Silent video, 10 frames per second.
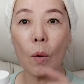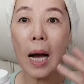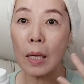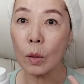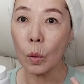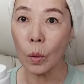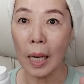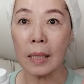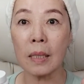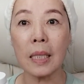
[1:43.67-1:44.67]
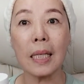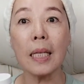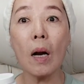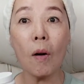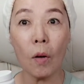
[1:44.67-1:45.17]
황토라든지
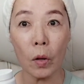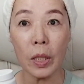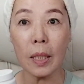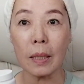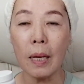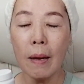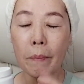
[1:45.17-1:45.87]
이런 거는